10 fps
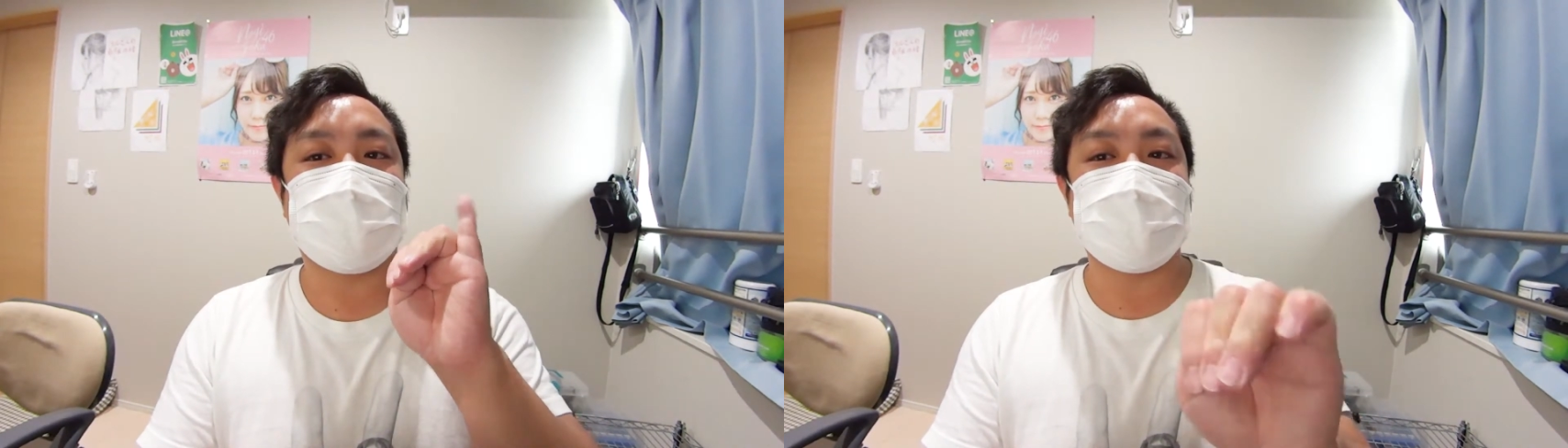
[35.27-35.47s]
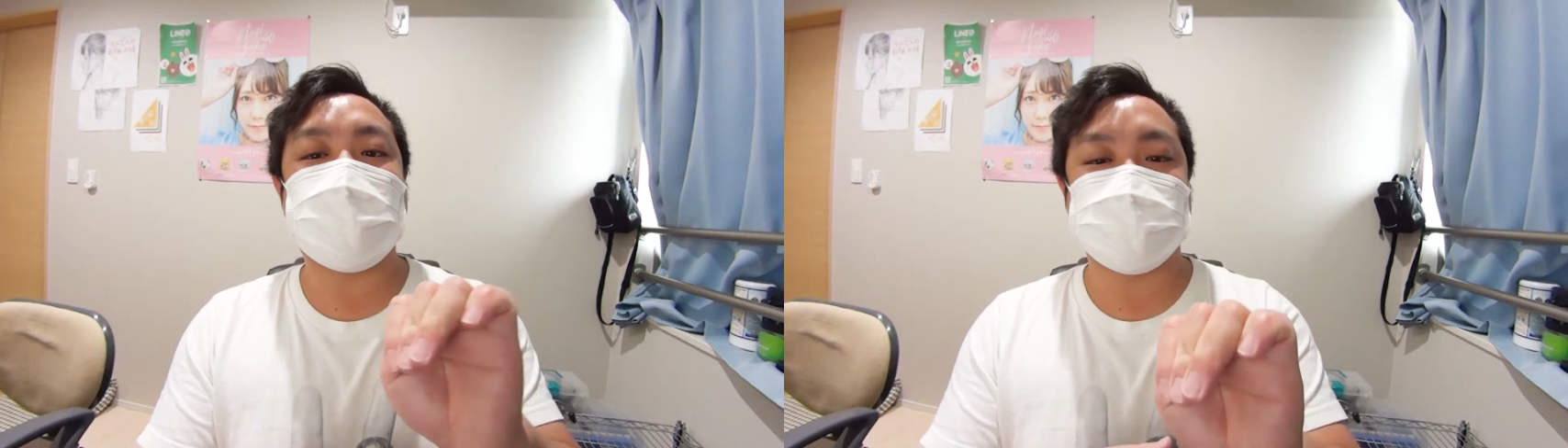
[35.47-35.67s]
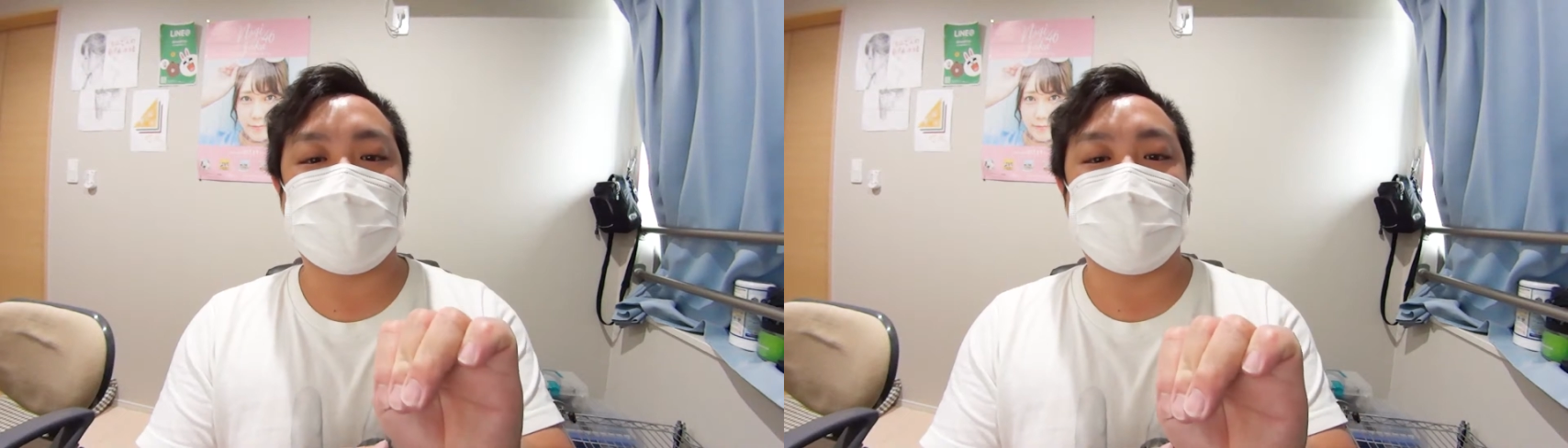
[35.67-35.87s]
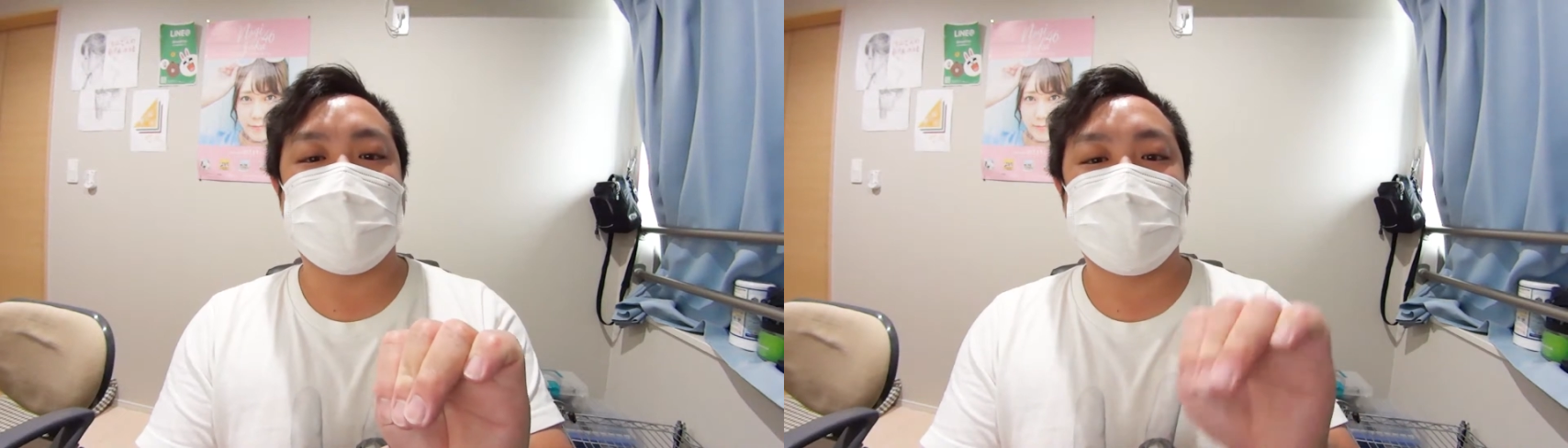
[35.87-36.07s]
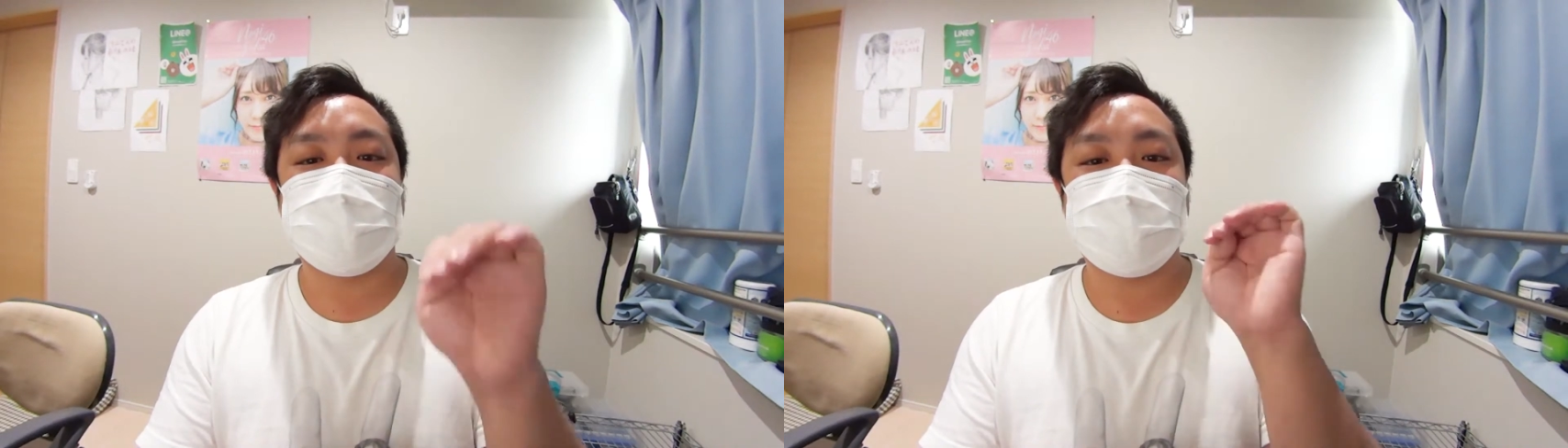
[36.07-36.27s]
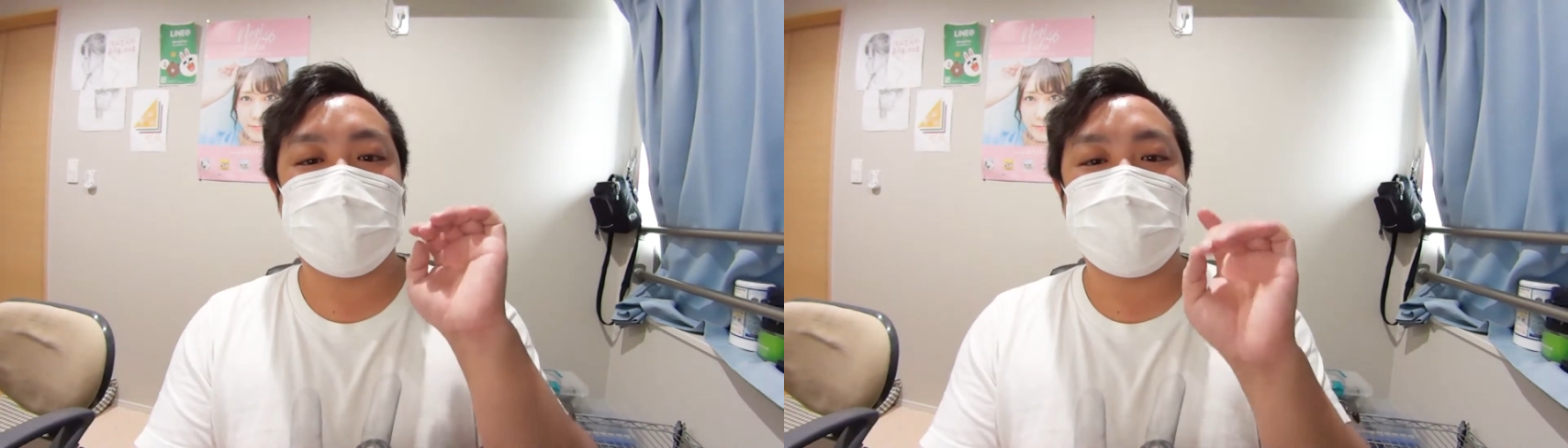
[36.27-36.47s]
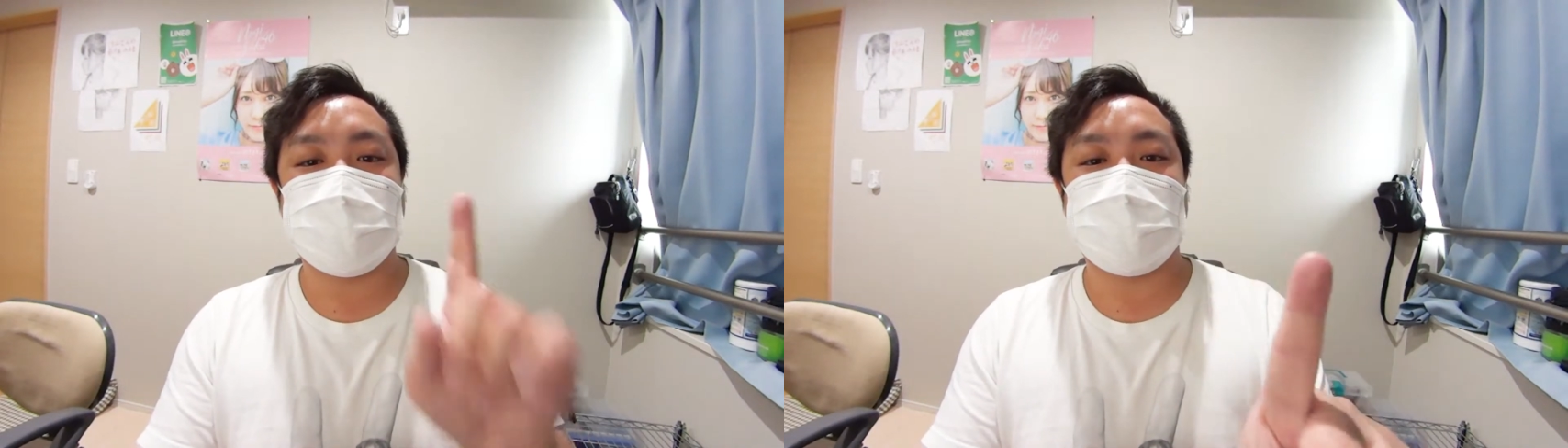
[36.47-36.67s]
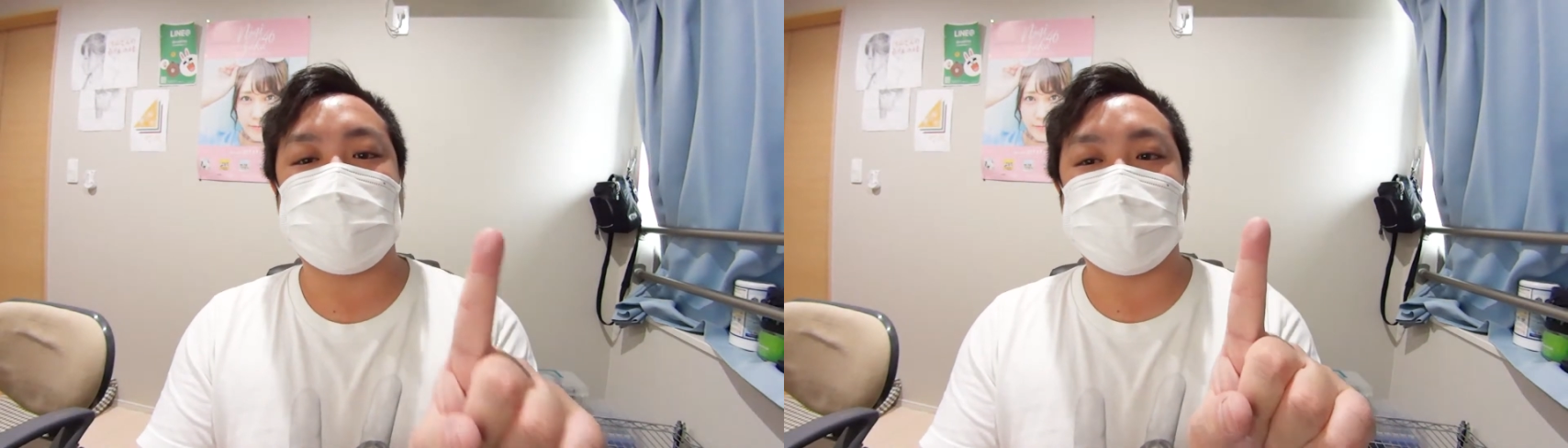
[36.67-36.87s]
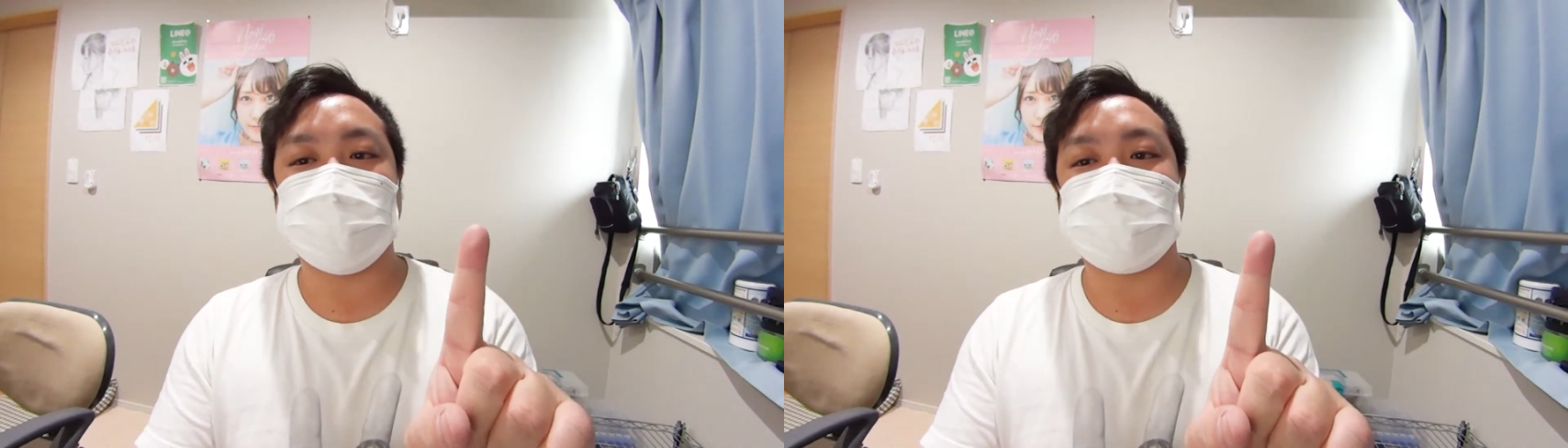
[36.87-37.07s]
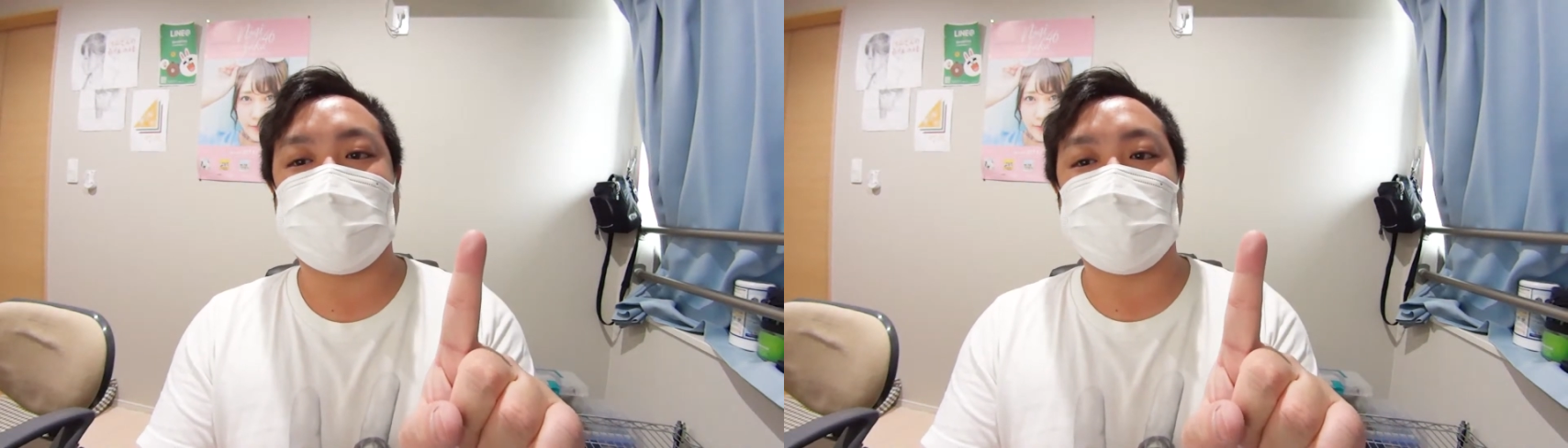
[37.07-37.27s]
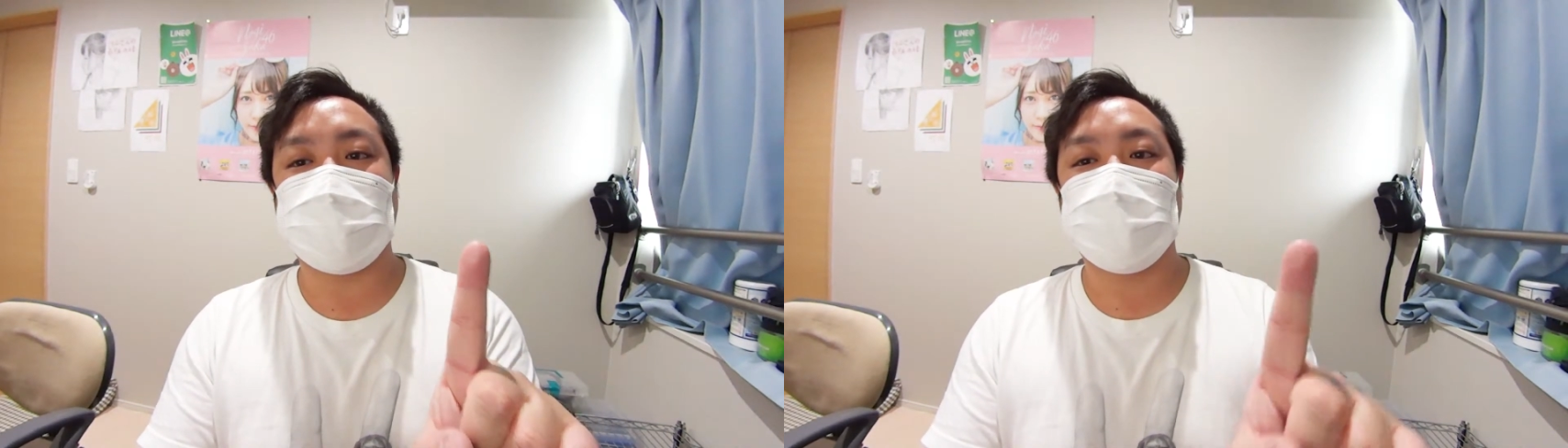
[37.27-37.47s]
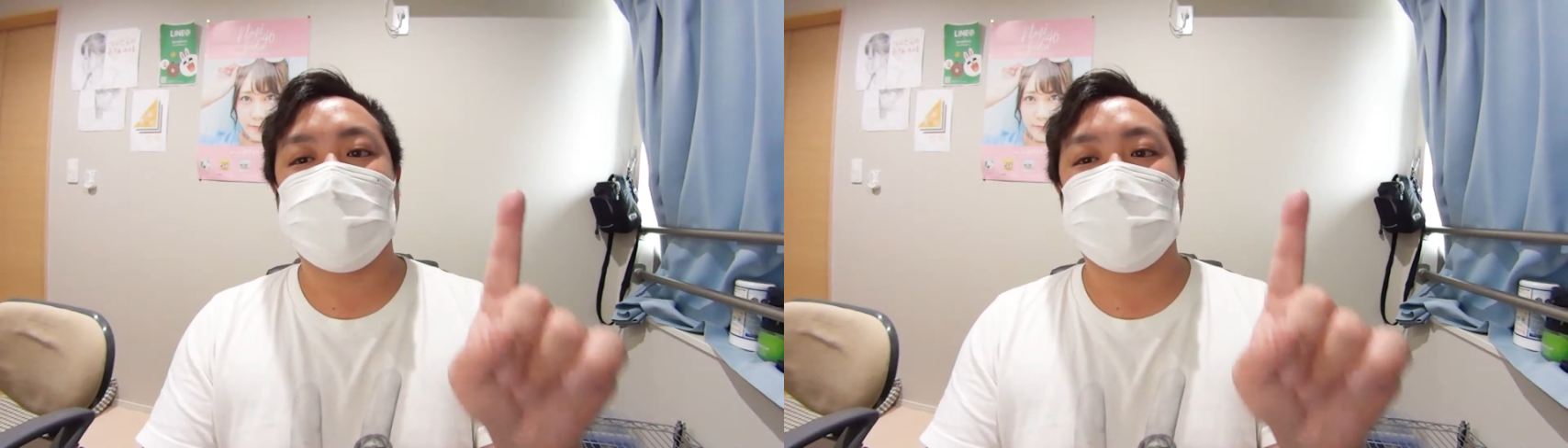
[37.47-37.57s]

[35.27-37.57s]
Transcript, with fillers: レイカさん、江藤さん、